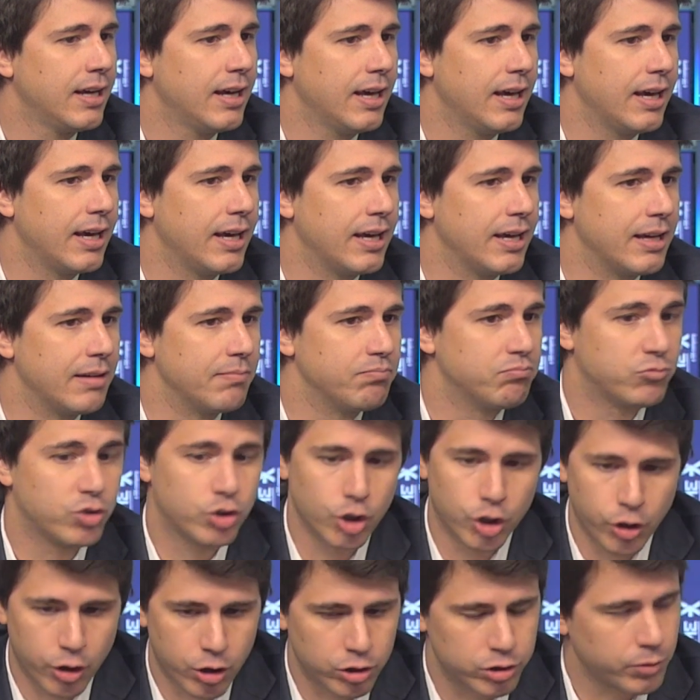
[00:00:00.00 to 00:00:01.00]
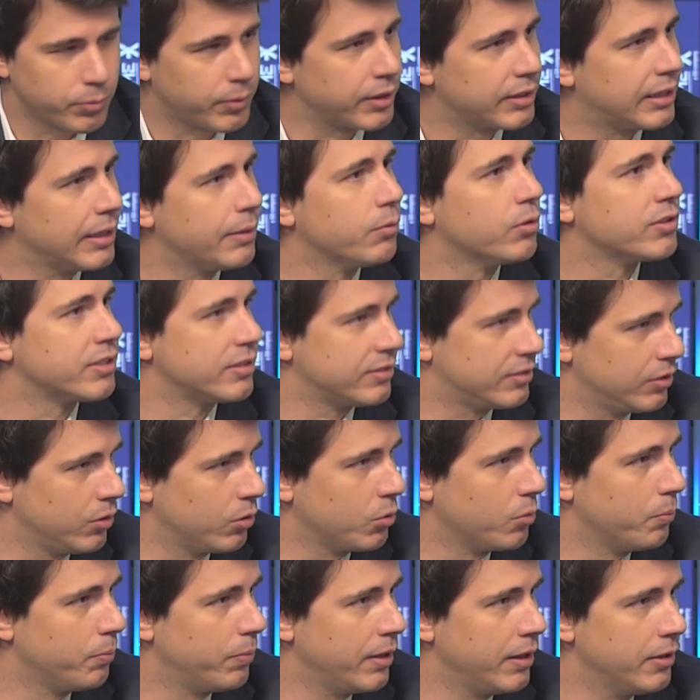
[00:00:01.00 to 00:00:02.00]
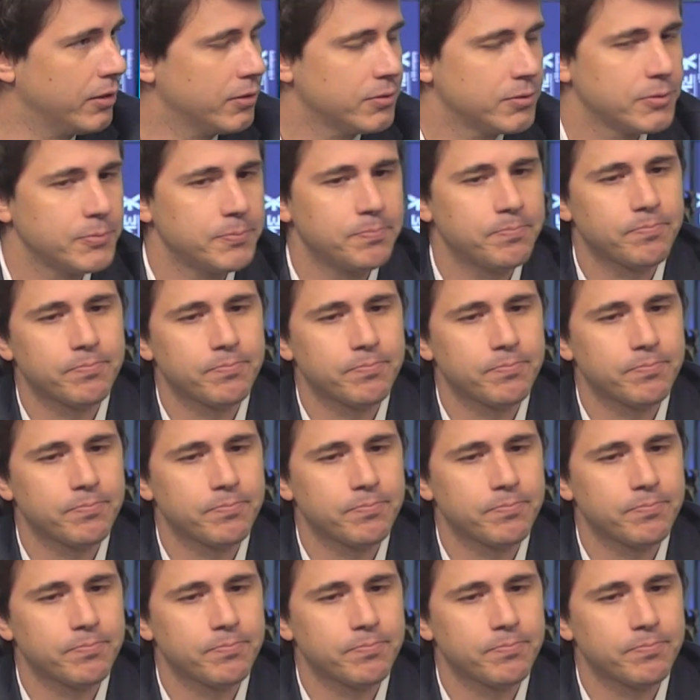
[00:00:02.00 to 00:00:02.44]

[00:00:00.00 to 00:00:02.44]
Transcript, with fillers: eh, todos los objetivos han sido cumplidos.